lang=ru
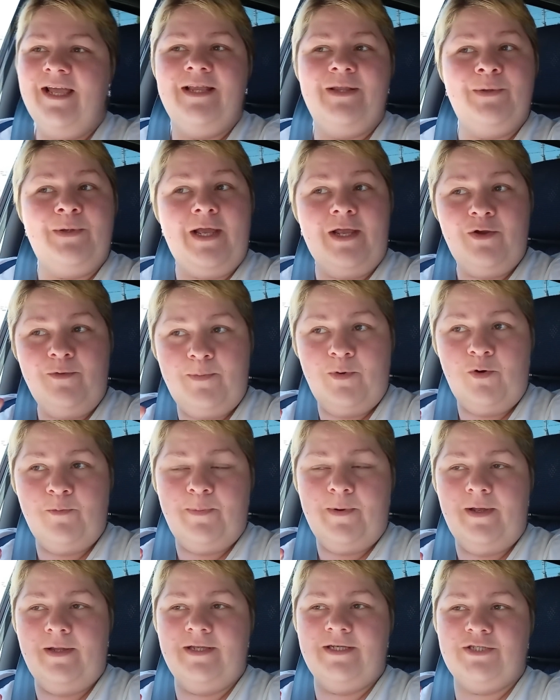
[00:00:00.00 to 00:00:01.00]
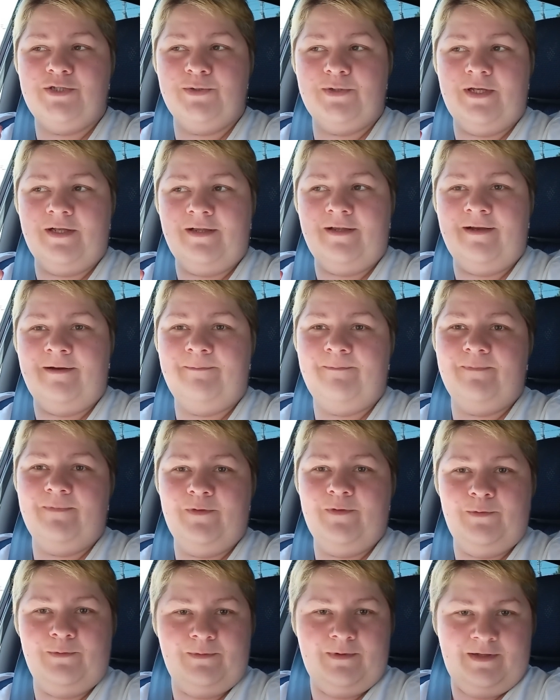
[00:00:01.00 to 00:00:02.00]
Но я ее покупала еще тогда,
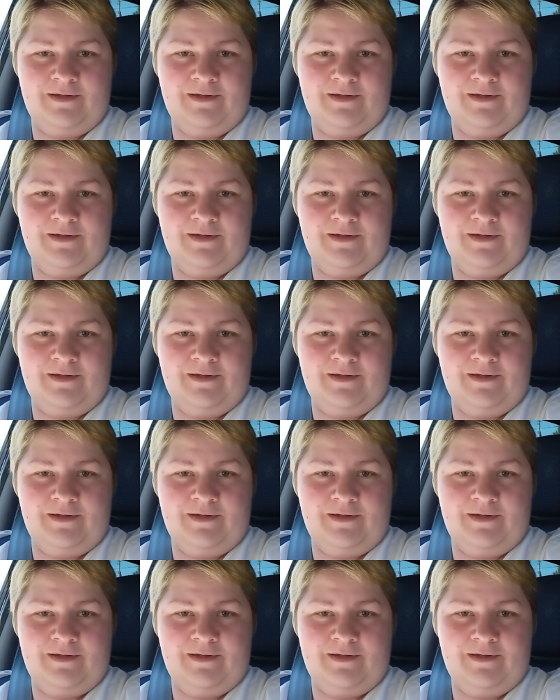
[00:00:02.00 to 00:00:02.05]
ну,